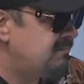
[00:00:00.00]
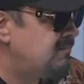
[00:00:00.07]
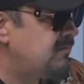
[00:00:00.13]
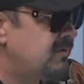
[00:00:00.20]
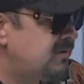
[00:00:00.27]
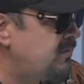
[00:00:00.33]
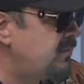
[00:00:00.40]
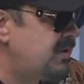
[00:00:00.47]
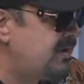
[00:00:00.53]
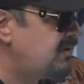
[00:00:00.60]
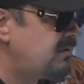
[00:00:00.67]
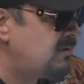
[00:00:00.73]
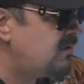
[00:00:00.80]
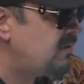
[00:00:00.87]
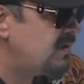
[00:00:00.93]
Claro,
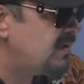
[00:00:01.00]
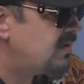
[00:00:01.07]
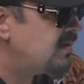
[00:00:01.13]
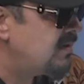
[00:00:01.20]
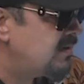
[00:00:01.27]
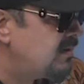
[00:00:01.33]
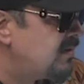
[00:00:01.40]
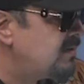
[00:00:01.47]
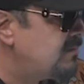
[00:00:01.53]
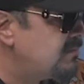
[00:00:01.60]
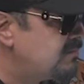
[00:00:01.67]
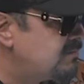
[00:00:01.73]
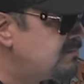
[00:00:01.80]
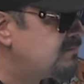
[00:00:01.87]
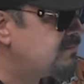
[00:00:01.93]
ayudarlos, ¿por
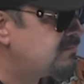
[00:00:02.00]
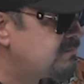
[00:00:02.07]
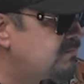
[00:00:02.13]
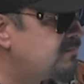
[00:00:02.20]
qué no?